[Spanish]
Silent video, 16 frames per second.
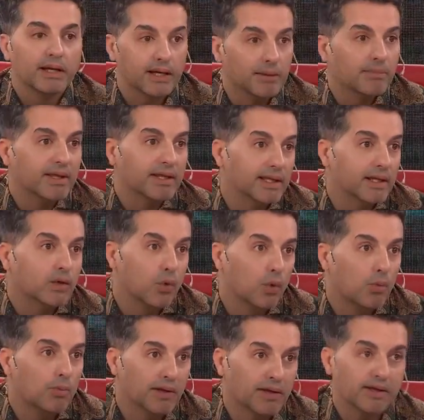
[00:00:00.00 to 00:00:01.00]
le pedí
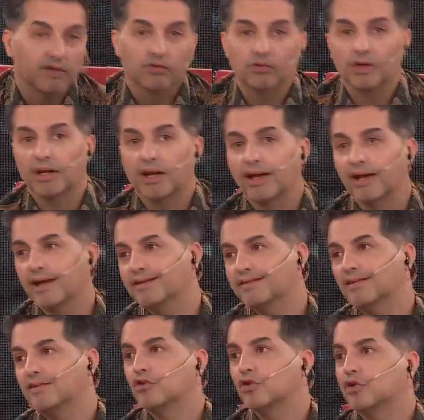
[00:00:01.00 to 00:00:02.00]
disculpa, dije, Susana,
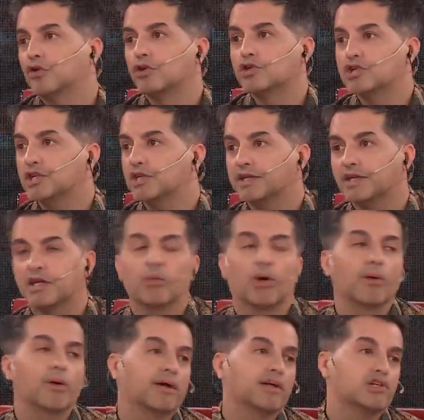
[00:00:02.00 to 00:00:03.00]
es en tono de chiste,
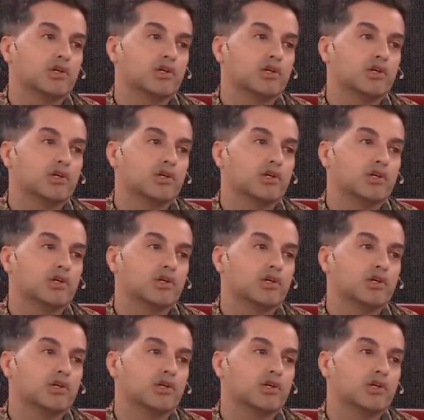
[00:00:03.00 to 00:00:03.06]
como había